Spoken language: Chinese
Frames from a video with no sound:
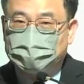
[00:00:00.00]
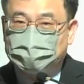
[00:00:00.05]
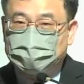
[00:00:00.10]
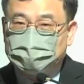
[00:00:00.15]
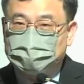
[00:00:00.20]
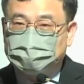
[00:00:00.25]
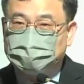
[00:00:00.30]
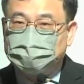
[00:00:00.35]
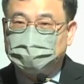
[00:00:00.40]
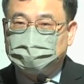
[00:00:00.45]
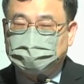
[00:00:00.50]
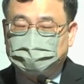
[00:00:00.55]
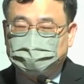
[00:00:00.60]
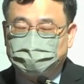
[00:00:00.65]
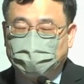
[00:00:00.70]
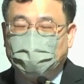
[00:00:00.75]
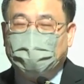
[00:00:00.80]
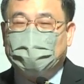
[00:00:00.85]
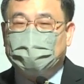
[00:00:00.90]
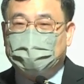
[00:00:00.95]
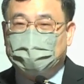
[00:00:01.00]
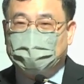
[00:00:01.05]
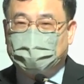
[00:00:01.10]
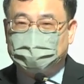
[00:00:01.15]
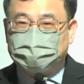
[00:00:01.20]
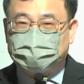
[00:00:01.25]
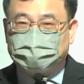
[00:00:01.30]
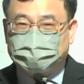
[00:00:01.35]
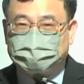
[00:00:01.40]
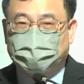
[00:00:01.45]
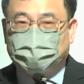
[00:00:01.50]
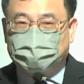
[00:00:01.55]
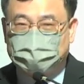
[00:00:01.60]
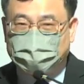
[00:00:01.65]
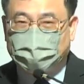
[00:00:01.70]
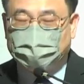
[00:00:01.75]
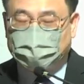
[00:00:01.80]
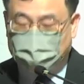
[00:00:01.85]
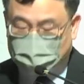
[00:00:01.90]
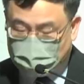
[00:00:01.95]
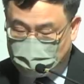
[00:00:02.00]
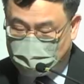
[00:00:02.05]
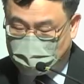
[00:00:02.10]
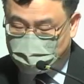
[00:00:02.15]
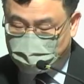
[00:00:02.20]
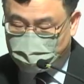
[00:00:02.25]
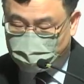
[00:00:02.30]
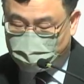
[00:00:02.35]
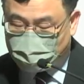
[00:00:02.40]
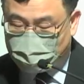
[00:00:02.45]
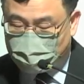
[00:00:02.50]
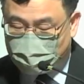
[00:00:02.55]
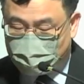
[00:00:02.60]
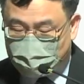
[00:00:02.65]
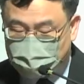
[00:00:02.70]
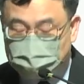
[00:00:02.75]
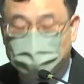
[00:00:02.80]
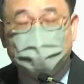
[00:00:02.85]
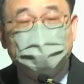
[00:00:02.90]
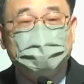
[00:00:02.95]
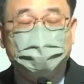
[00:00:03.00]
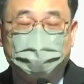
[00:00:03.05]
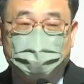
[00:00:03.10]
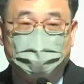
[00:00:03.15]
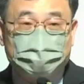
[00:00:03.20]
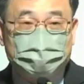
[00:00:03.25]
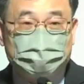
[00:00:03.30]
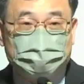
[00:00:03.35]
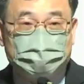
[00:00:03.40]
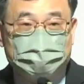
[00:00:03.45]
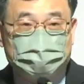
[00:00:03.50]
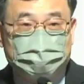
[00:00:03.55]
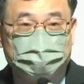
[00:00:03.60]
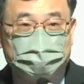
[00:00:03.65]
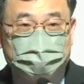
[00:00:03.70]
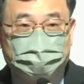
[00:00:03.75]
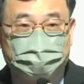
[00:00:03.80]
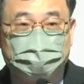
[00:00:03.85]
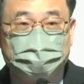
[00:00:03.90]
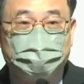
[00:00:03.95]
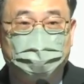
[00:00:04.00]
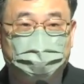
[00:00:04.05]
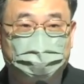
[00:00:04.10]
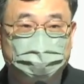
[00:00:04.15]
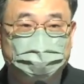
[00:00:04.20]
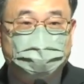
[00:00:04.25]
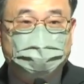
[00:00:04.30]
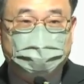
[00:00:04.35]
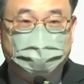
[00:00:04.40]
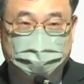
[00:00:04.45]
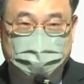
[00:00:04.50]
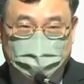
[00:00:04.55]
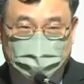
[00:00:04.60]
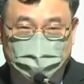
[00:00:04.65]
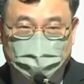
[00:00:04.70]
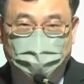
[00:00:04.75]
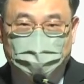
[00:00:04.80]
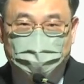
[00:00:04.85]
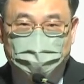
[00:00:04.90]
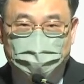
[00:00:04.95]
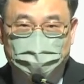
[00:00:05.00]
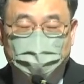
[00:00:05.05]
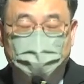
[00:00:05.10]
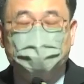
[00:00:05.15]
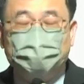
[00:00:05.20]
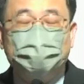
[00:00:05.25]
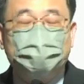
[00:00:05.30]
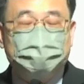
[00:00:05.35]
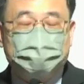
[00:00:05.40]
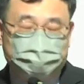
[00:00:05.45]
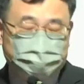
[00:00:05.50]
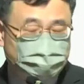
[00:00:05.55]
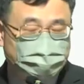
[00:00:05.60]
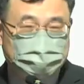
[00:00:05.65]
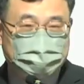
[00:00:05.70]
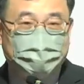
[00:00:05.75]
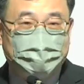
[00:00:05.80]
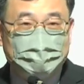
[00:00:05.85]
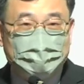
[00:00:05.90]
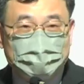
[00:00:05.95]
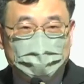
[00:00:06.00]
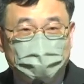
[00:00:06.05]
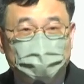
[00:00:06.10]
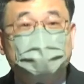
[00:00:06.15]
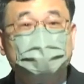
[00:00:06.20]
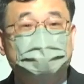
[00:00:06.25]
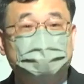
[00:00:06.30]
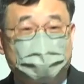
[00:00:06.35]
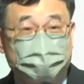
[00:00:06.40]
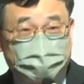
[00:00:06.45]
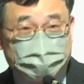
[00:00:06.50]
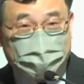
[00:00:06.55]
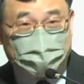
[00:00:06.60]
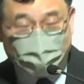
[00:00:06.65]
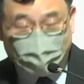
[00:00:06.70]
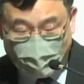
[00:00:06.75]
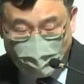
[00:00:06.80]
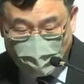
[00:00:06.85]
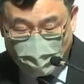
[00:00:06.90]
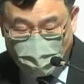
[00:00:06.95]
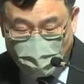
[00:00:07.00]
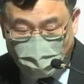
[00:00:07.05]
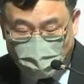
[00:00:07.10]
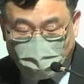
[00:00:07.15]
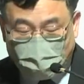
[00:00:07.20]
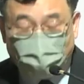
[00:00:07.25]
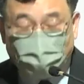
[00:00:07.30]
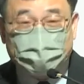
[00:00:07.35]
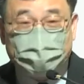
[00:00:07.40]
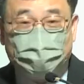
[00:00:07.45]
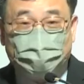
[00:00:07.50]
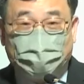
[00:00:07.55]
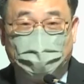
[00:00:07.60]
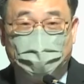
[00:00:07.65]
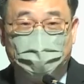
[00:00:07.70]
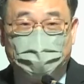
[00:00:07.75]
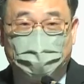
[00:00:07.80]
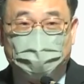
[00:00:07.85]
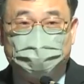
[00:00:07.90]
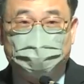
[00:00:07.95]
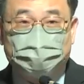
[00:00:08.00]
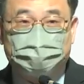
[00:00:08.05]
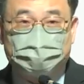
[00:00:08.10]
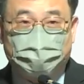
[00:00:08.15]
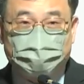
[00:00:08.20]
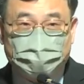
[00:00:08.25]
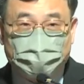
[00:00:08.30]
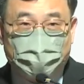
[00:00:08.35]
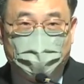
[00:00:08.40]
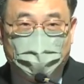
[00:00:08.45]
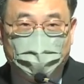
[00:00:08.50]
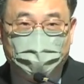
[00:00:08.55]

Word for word: 你是？怕呢，还是等待它来？这个问题可能你不能不去想的。没人问你不想，一问你就要想。哦，盼望你晚上不要睡不着觉。